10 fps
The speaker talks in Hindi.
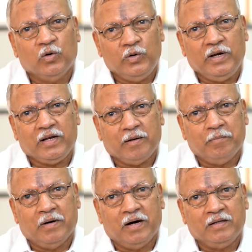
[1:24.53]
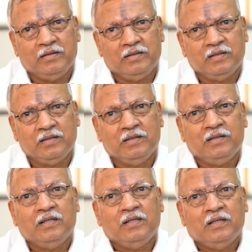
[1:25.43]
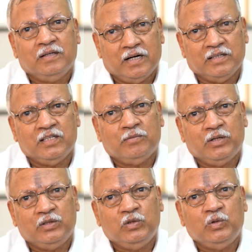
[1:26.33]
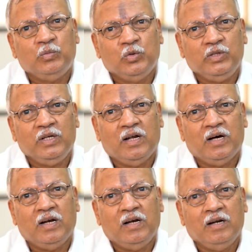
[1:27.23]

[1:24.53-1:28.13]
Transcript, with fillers: होने के बाद राजा बहादुर मोतीलाल